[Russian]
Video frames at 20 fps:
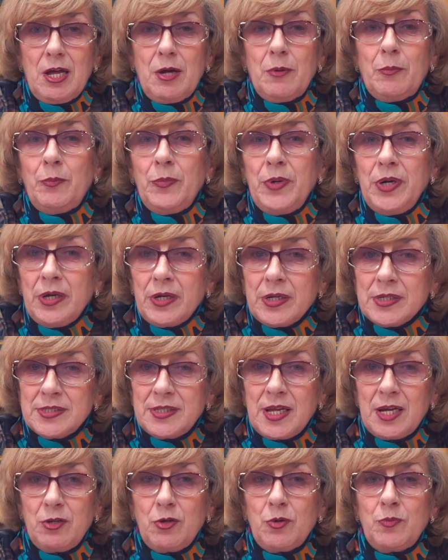мы
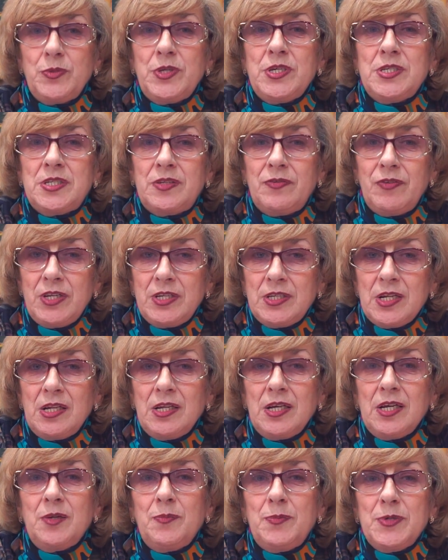раздаем
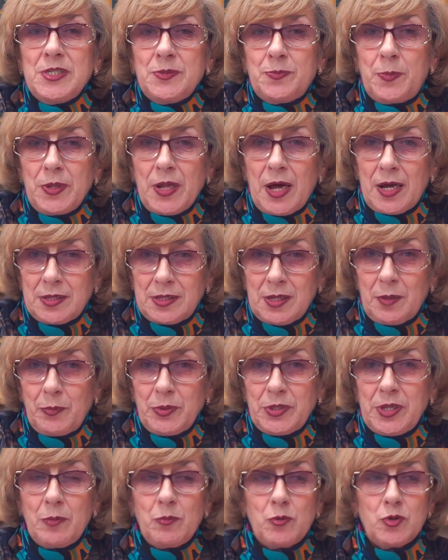действительно их бесплатно,
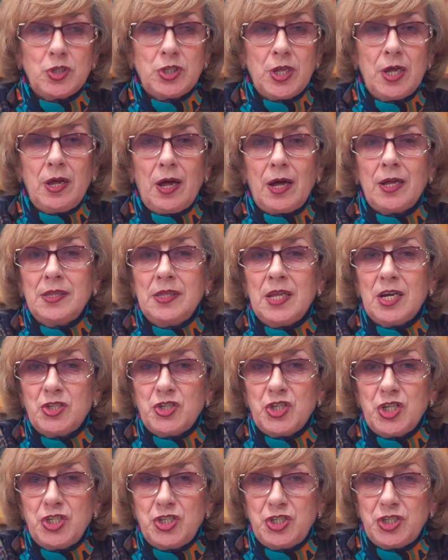потому что одна
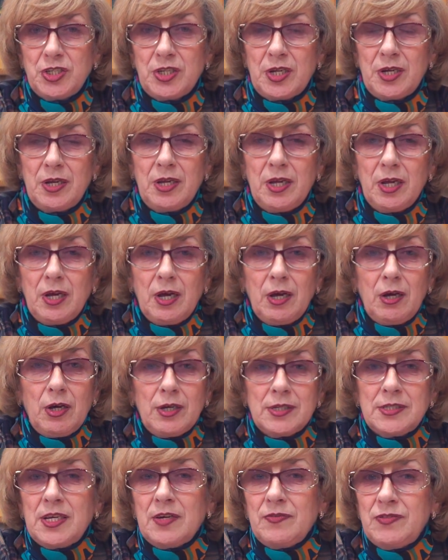женщина
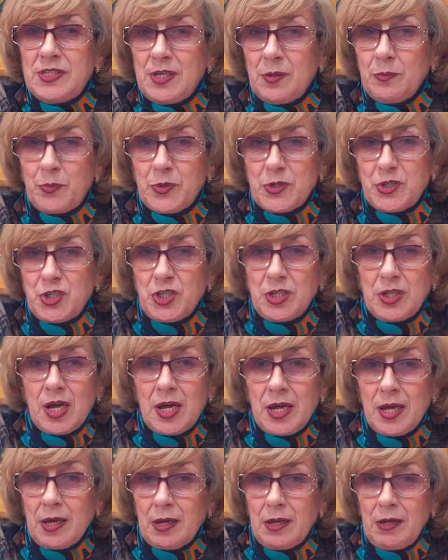совсем
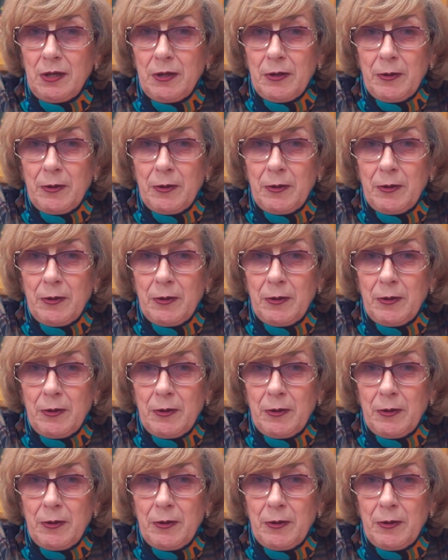пожилая,